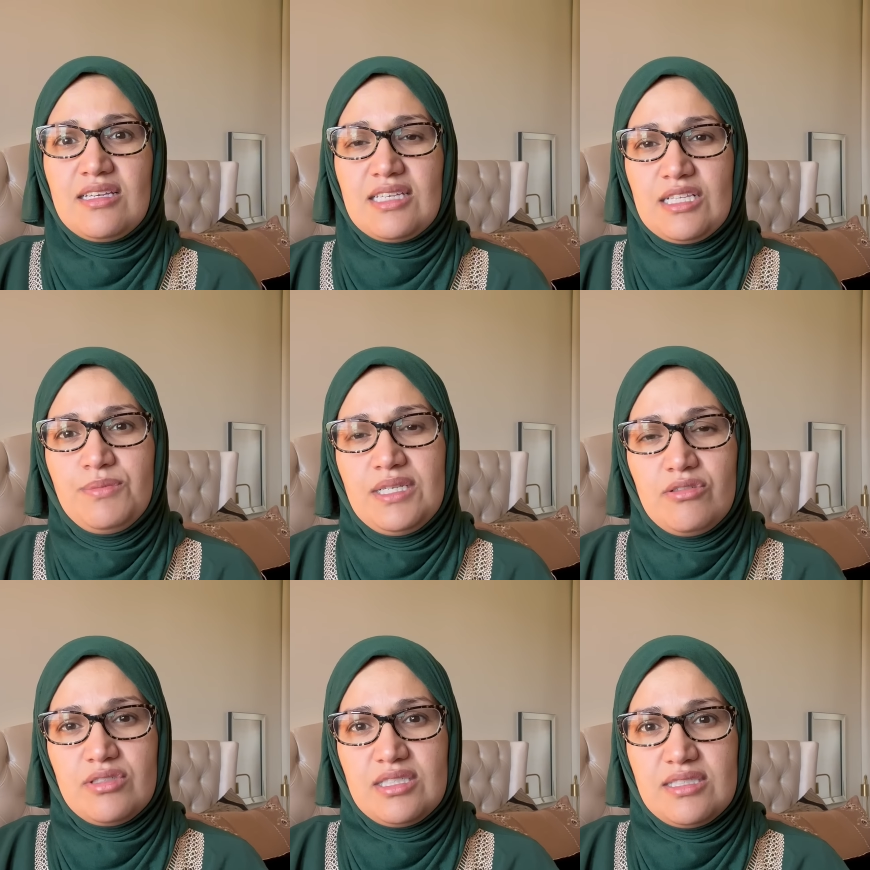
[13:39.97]

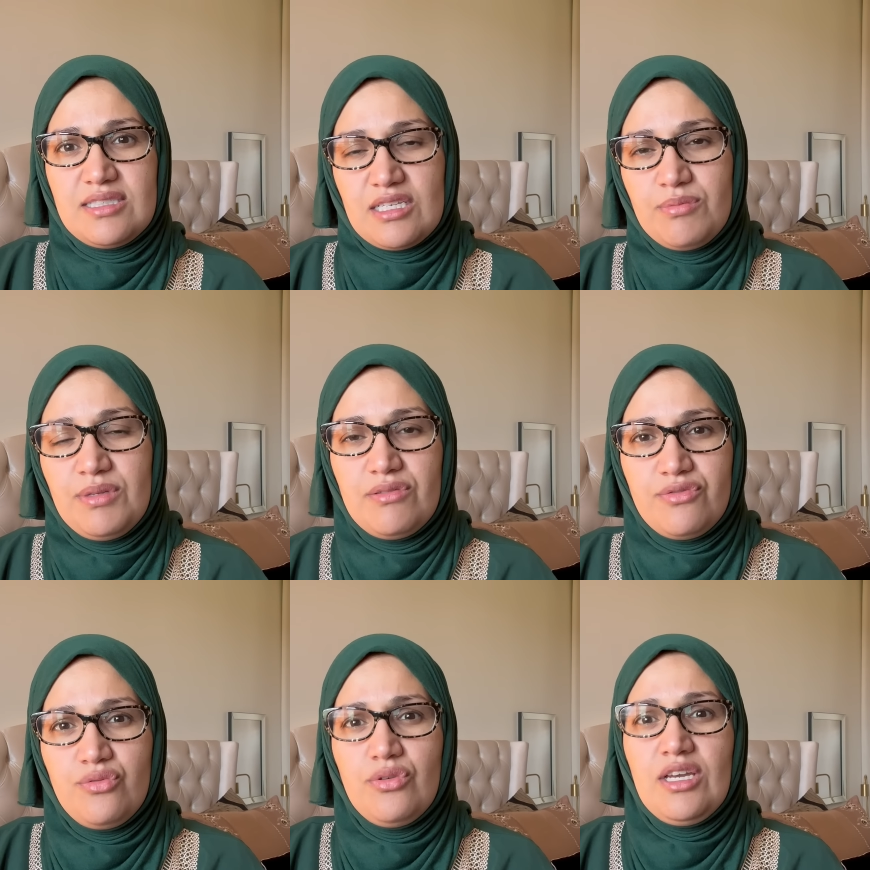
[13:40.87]
4000, 5000
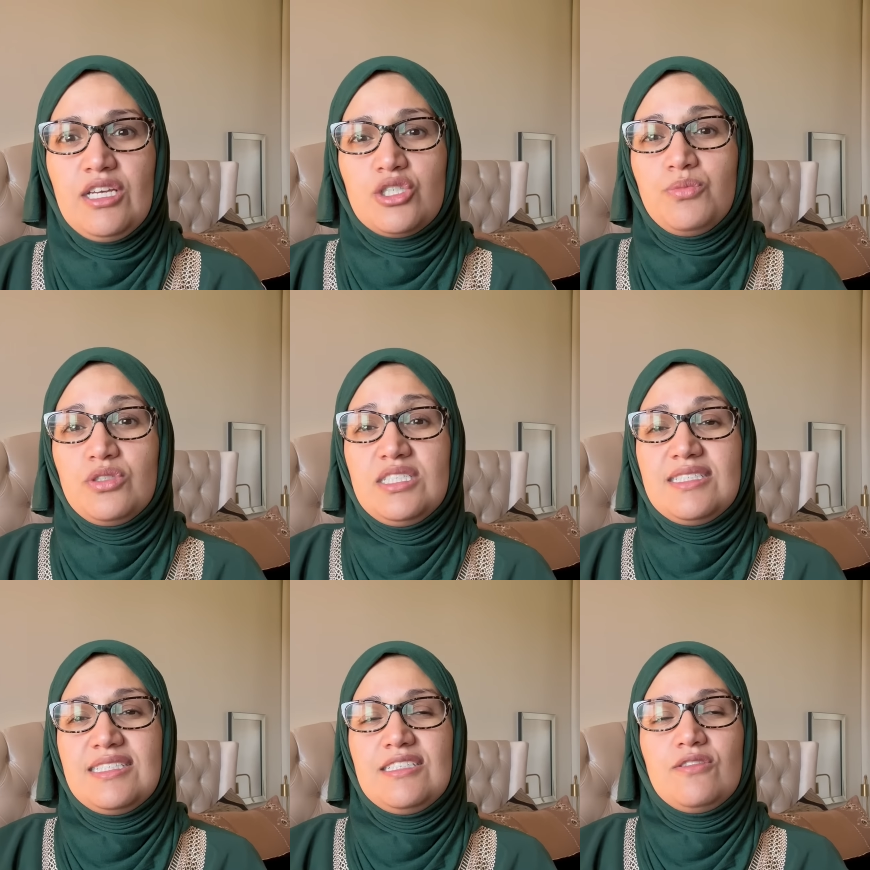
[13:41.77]
vues. Je me dis,
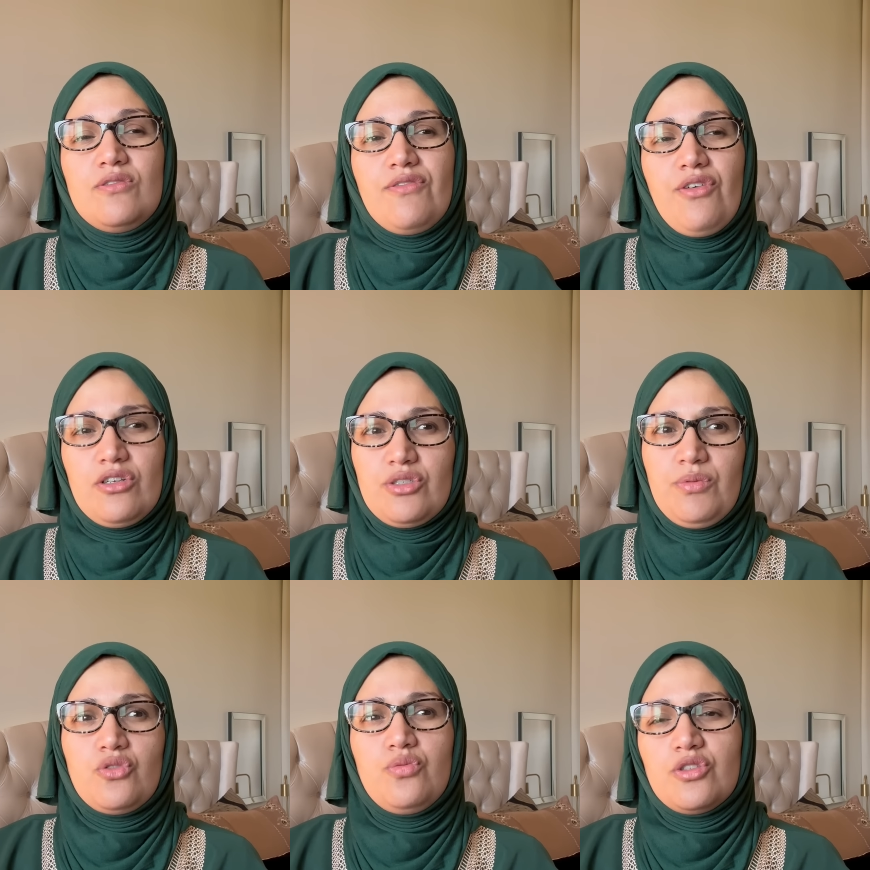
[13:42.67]
si
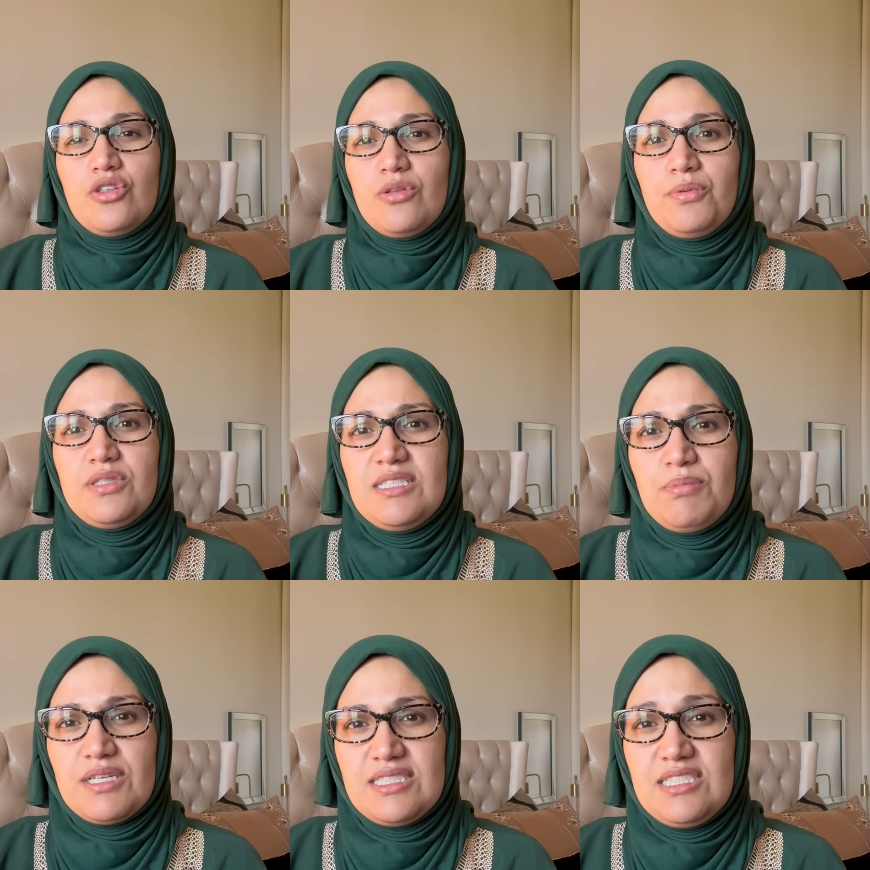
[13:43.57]
Franchement, tout le monde donne une petite
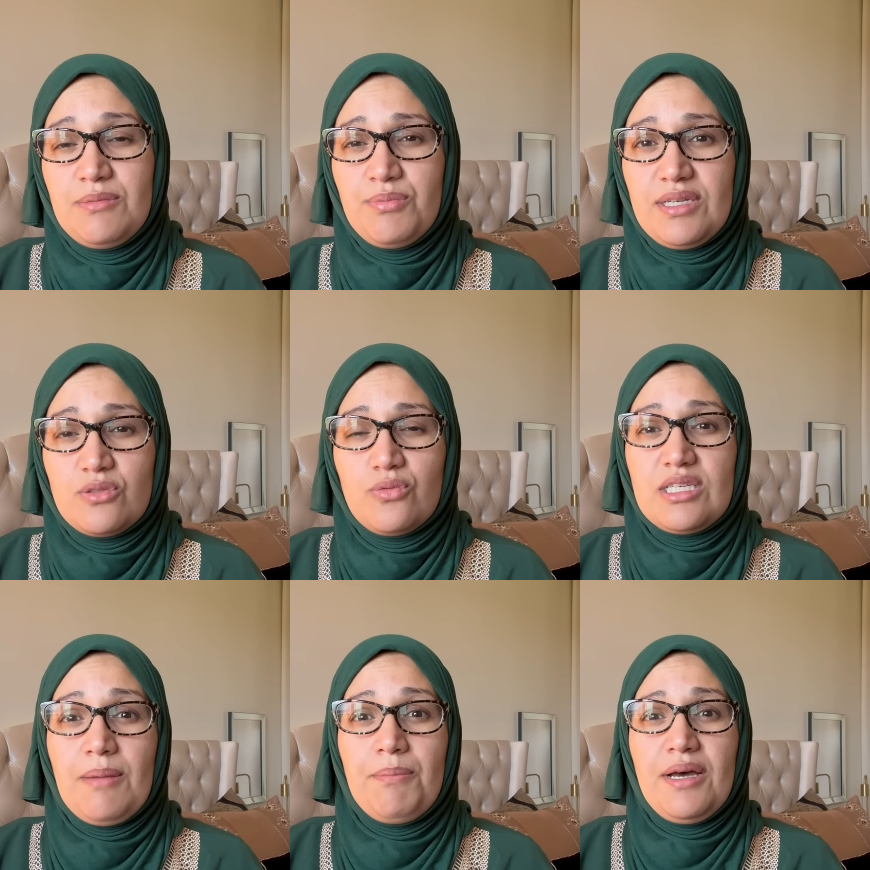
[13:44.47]
participation. Il
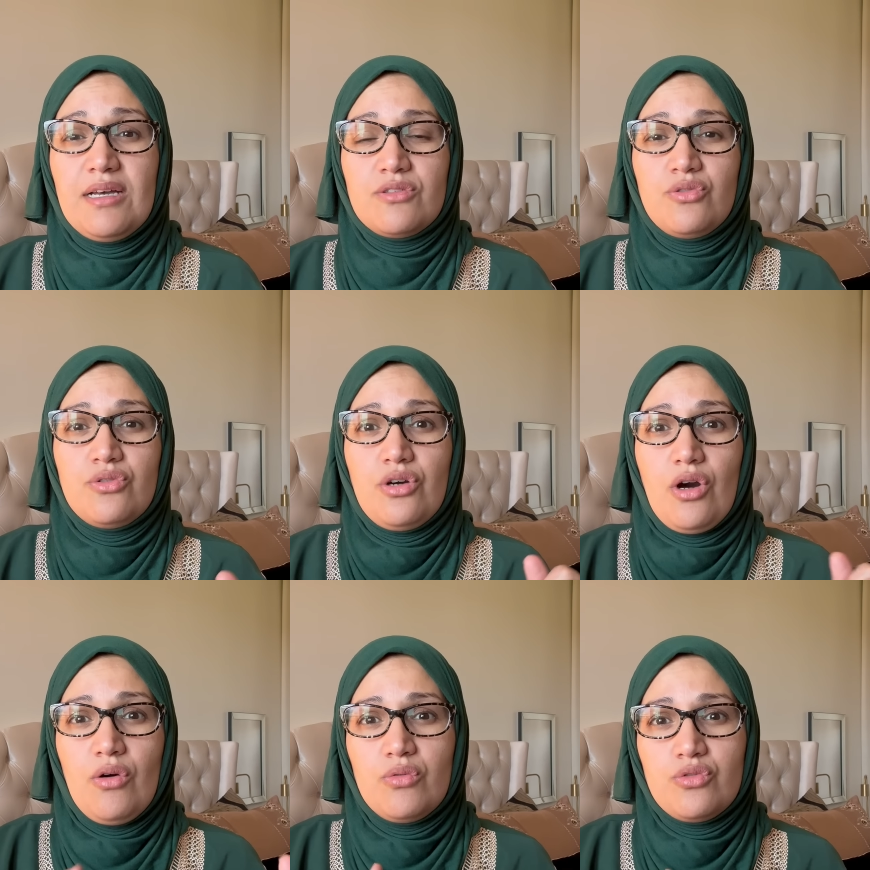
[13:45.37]
n'y a pas de
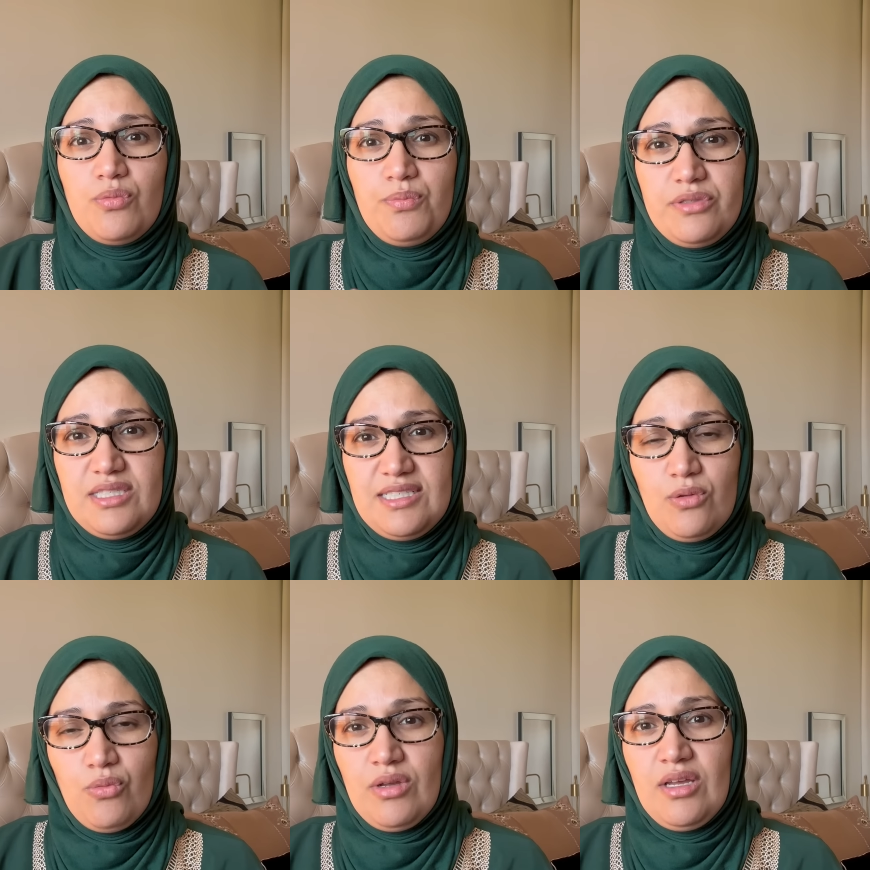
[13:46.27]
grand ou de petit
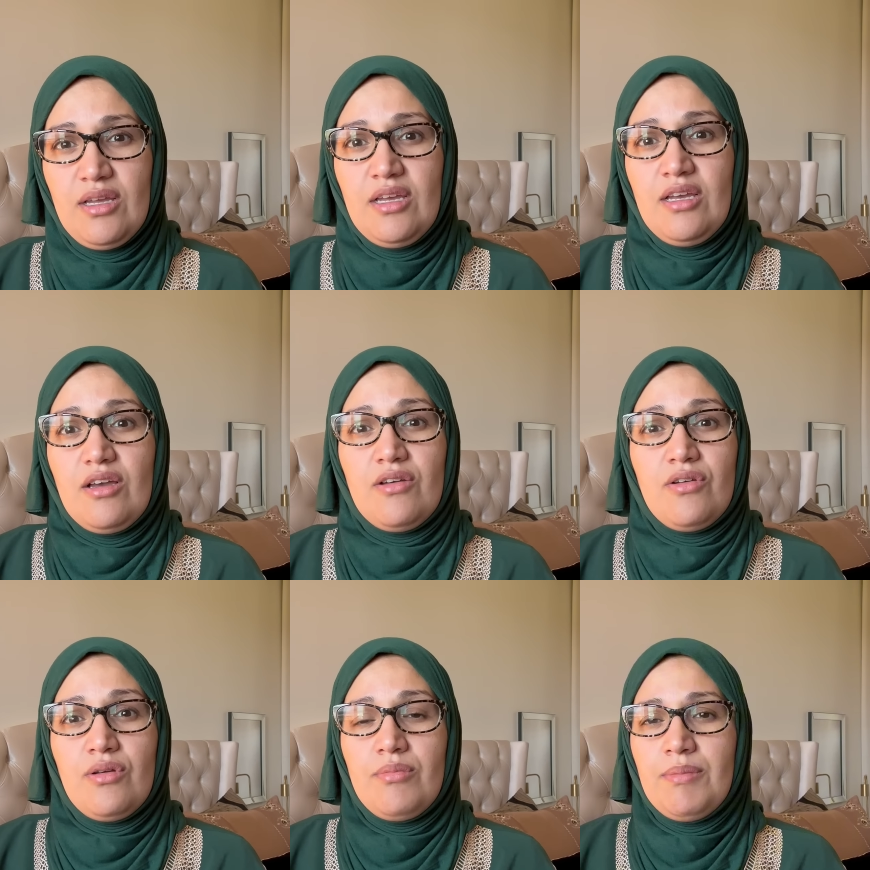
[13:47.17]
don.
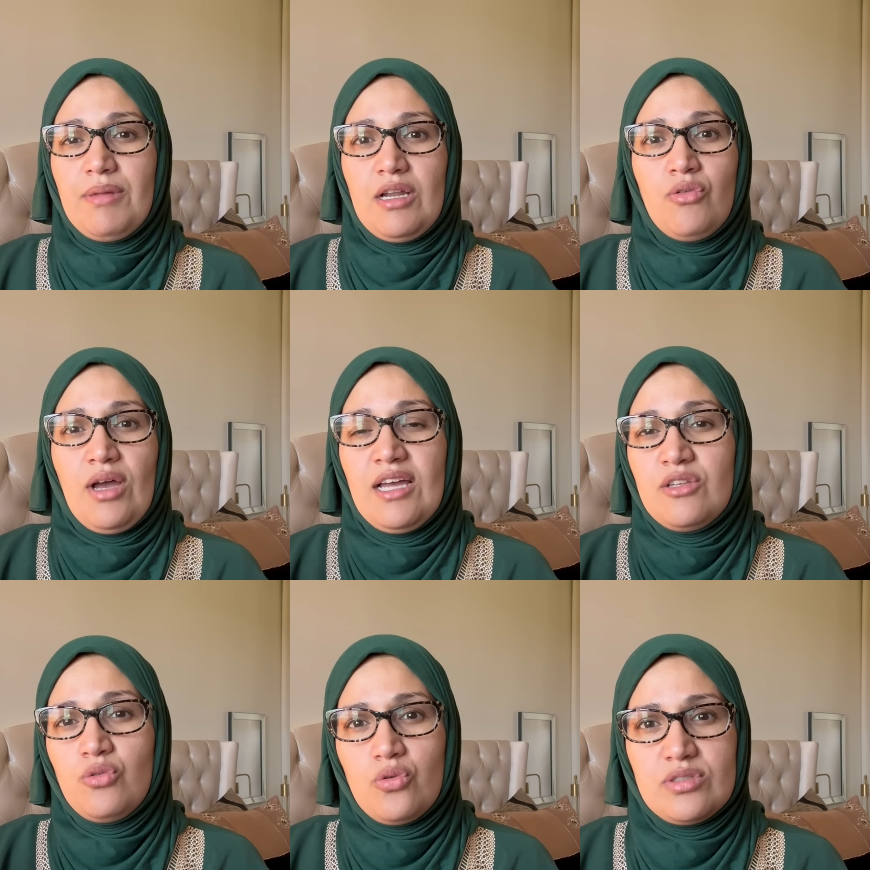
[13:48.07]
Euh, même le 1
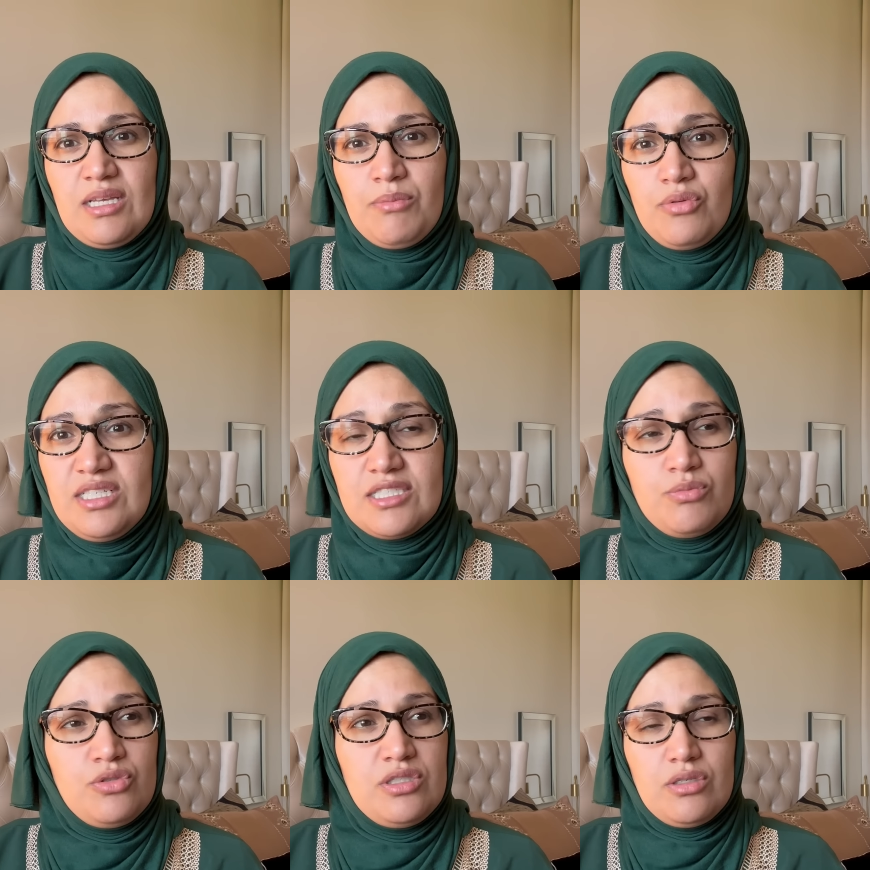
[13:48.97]
euro symbolique,
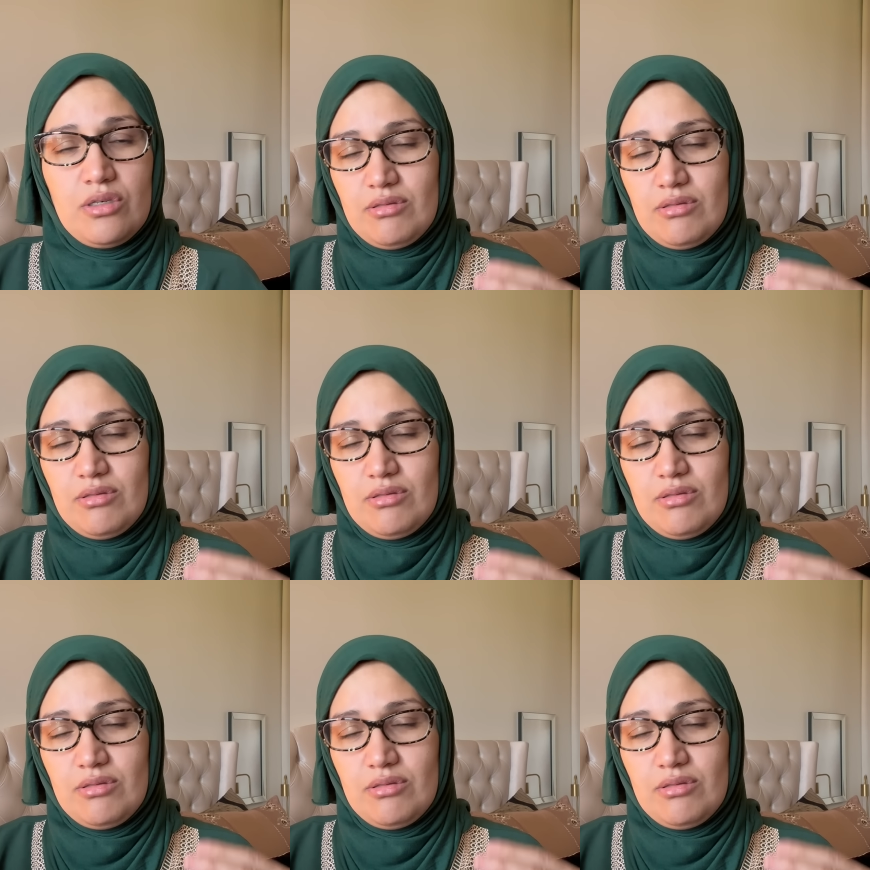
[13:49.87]
je me dis,